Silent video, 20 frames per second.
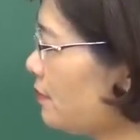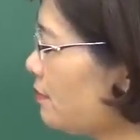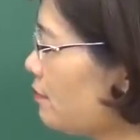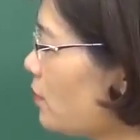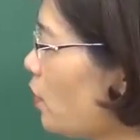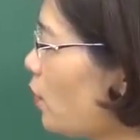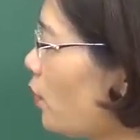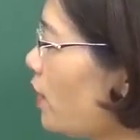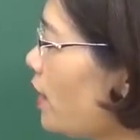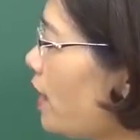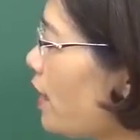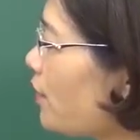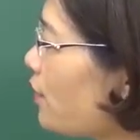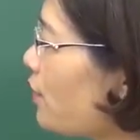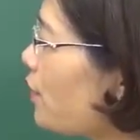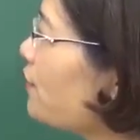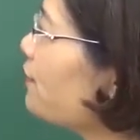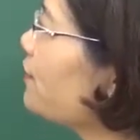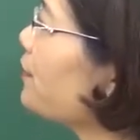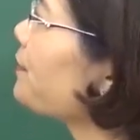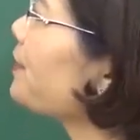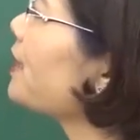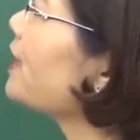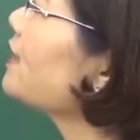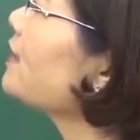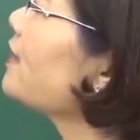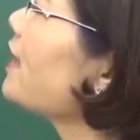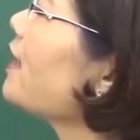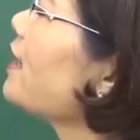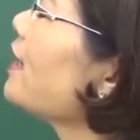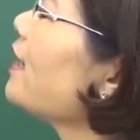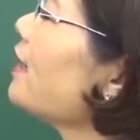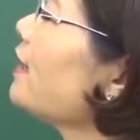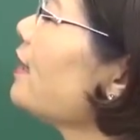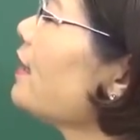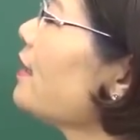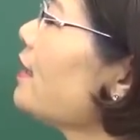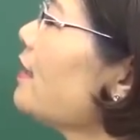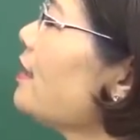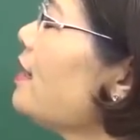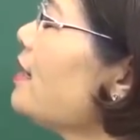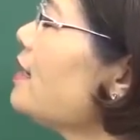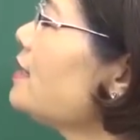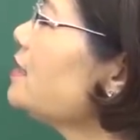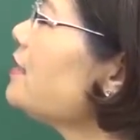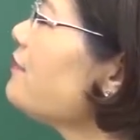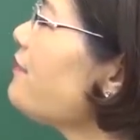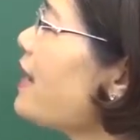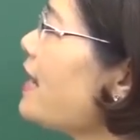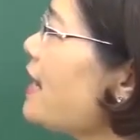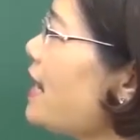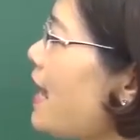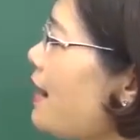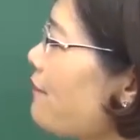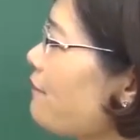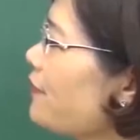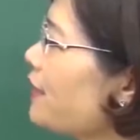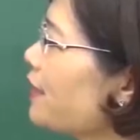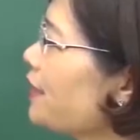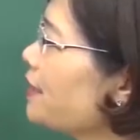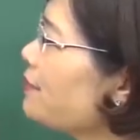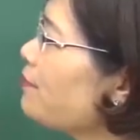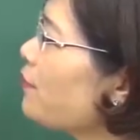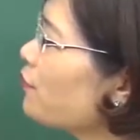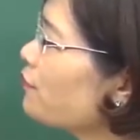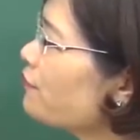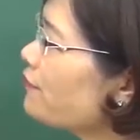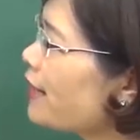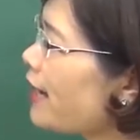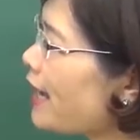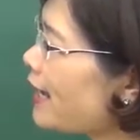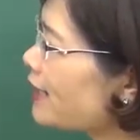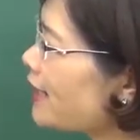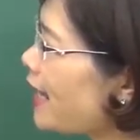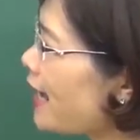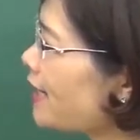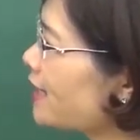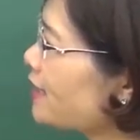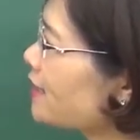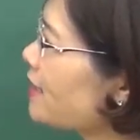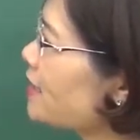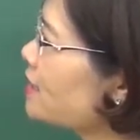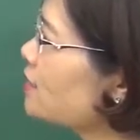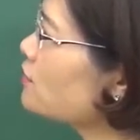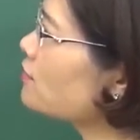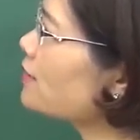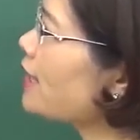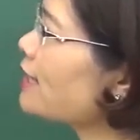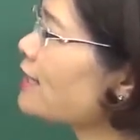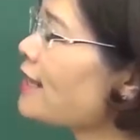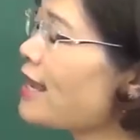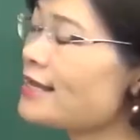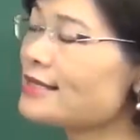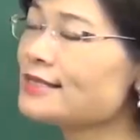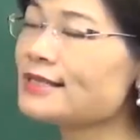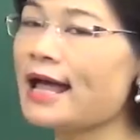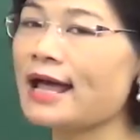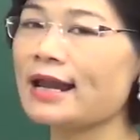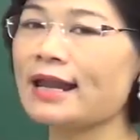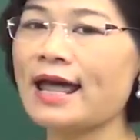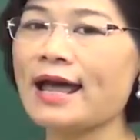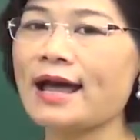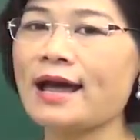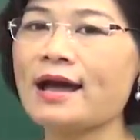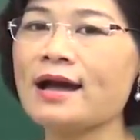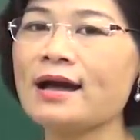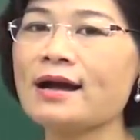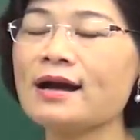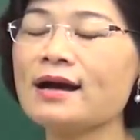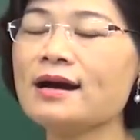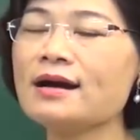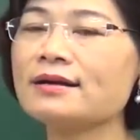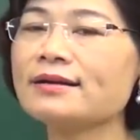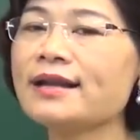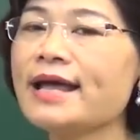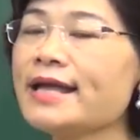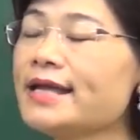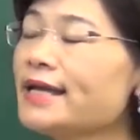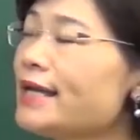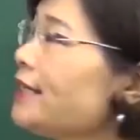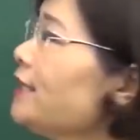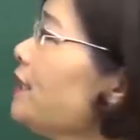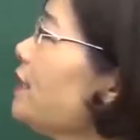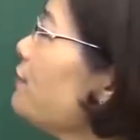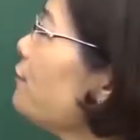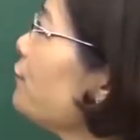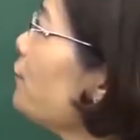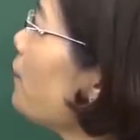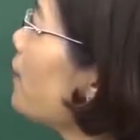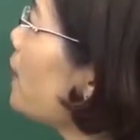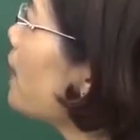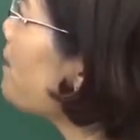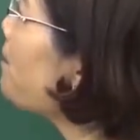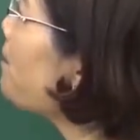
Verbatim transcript: bốn là khôi phục kinh tế như vậy là với bốn phương án này thì chúng ta thấy rằng là ở đây cái nhiệm vụ cấp